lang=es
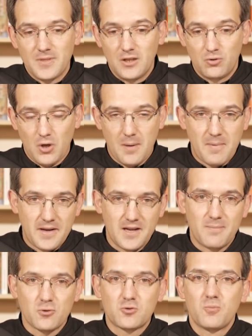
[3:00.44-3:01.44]
de todas
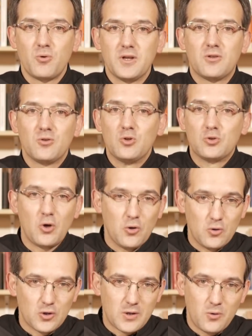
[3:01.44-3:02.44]
maneras, por supuesto, en
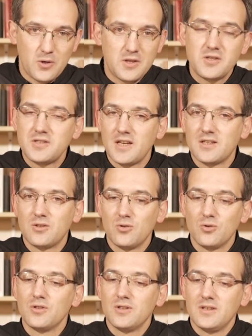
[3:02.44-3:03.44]
todo lo que voy
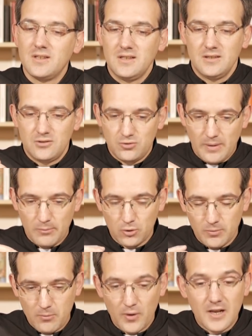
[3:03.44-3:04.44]
diciendo,
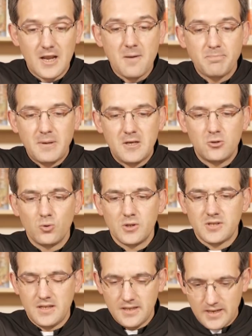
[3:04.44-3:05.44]
tomamos el espíritu de
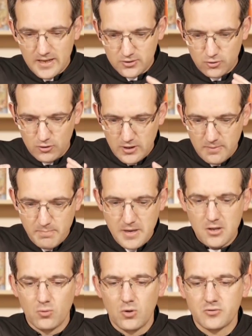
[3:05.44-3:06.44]
San Ignacio, el
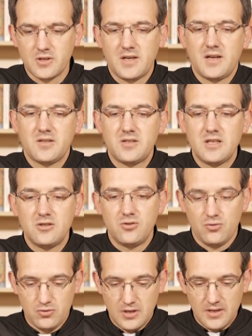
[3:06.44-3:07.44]
espíritu de los
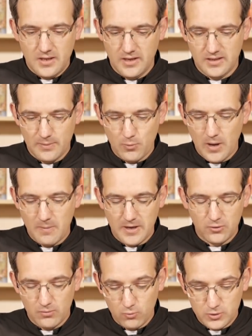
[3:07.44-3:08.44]
ejercicios, estamos
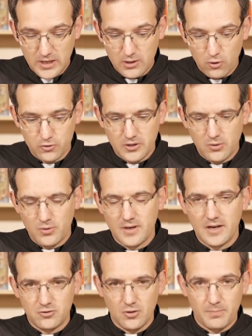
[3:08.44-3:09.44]
hablando en muchas cosas de un
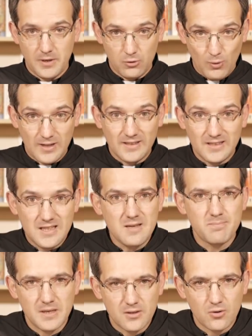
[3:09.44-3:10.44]
ejercicio espiritual
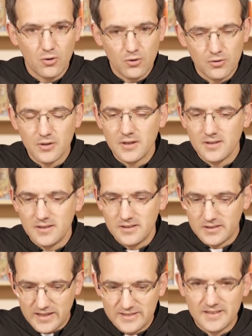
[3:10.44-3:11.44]
típico, en
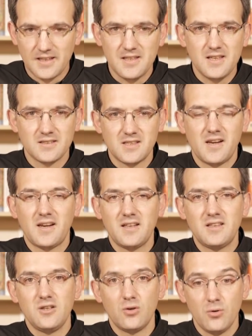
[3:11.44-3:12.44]
30 días en
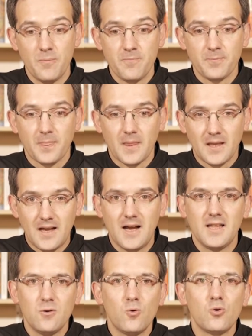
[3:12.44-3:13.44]
retiro,
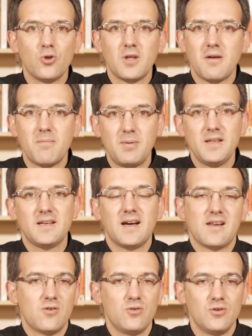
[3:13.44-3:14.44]
cada uno debe
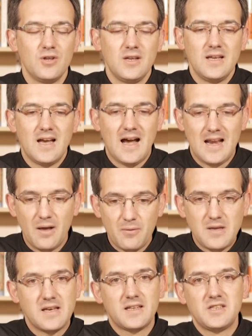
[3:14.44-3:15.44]
aplicarlo a la
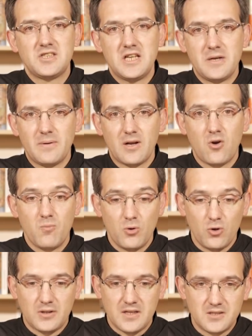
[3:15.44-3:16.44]
vida que lleva, cómo
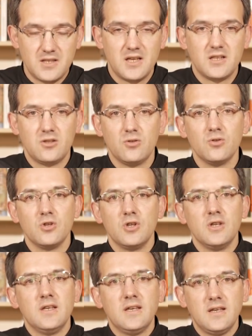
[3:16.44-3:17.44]
lo está haciendo,
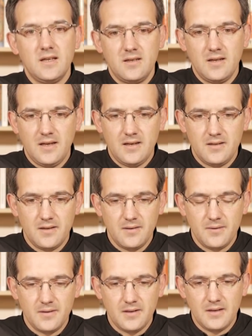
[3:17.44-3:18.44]

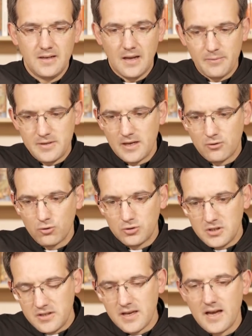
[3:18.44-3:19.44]
en, la vida
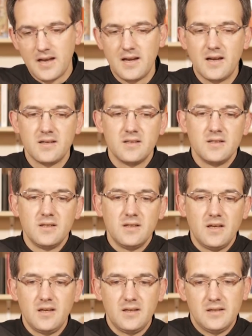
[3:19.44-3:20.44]
cotidiana,
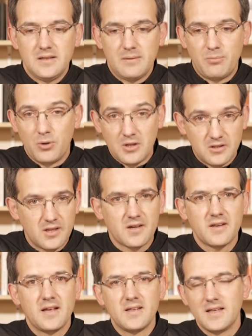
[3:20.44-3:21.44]
eh, por
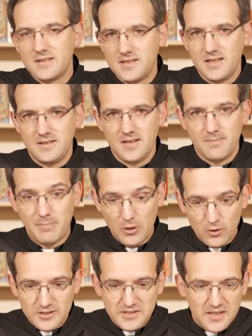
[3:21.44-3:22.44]
internet, etc.
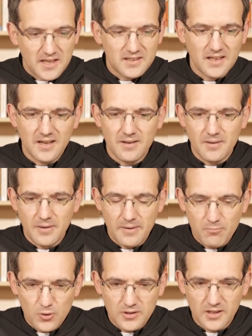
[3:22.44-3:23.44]
Pero sí está, es
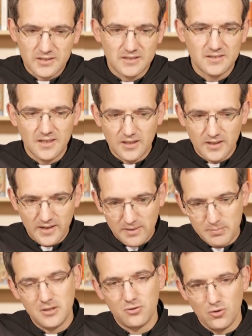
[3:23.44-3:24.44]
muy interesante,
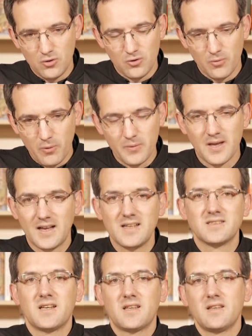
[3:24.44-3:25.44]
repito, y no me voy a
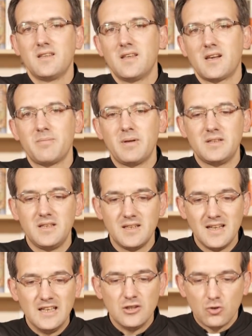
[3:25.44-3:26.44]
cansar de,
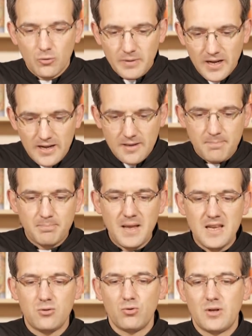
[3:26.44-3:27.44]
repetir, tomar el
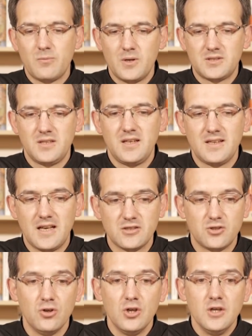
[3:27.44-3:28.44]
espíritu que mueve San
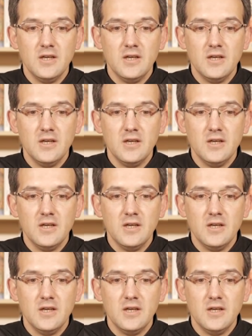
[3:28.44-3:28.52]
Ignacio